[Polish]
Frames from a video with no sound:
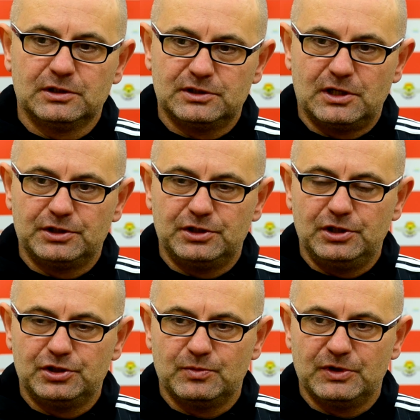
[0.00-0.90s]

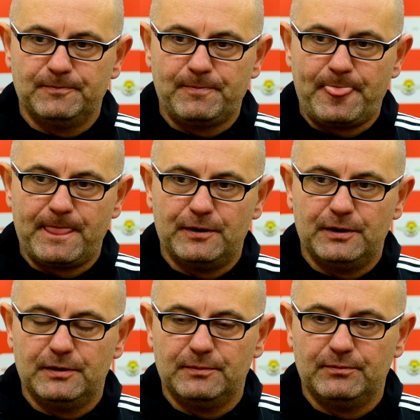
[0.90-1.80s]
straciliśmy
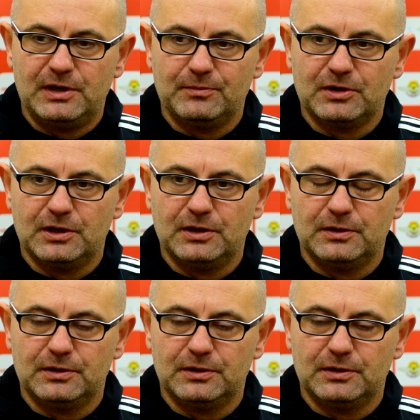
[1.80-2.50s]
e, bramkę